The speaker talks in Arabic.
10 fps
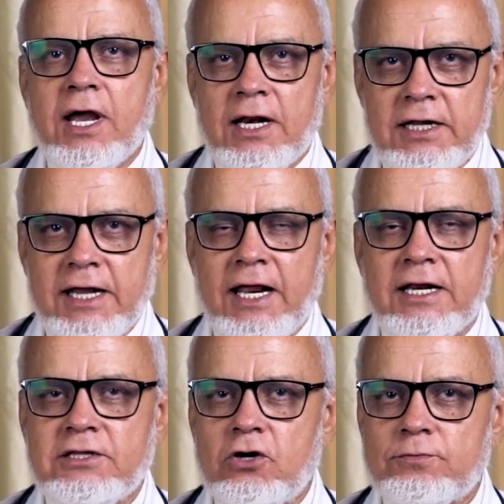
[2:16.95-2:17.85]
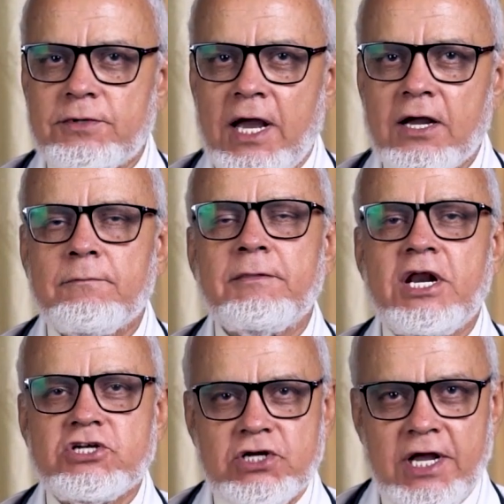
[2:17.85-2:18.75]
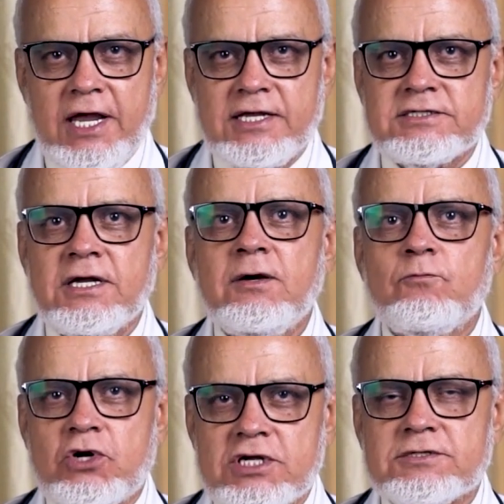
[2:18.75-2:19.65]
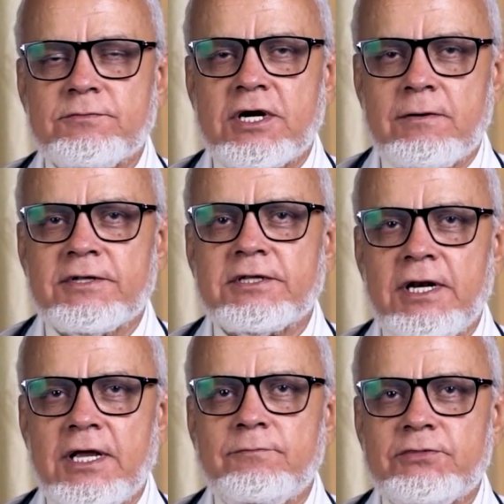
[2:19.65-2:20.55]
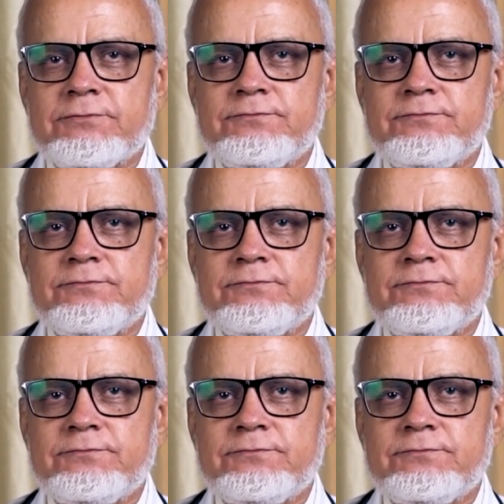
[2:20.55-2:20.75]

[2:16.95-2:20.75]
خليك على الدواء بتاعك بلاش جهاز منظم ضربات القلب